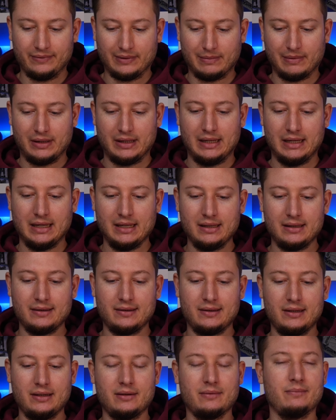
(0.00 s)
wenn man hinten
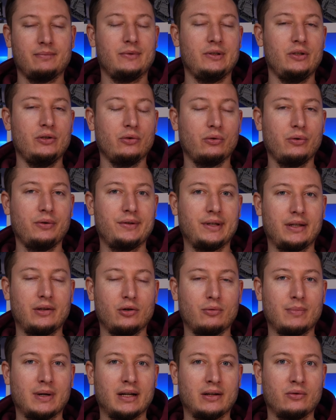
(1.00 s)
sich die Rückseite
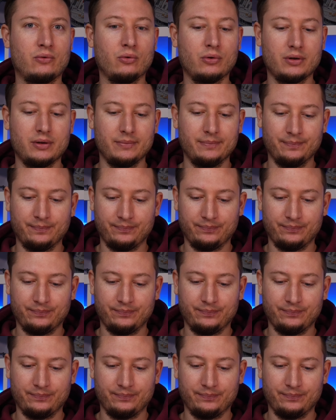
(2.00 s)
nochmal anguckt,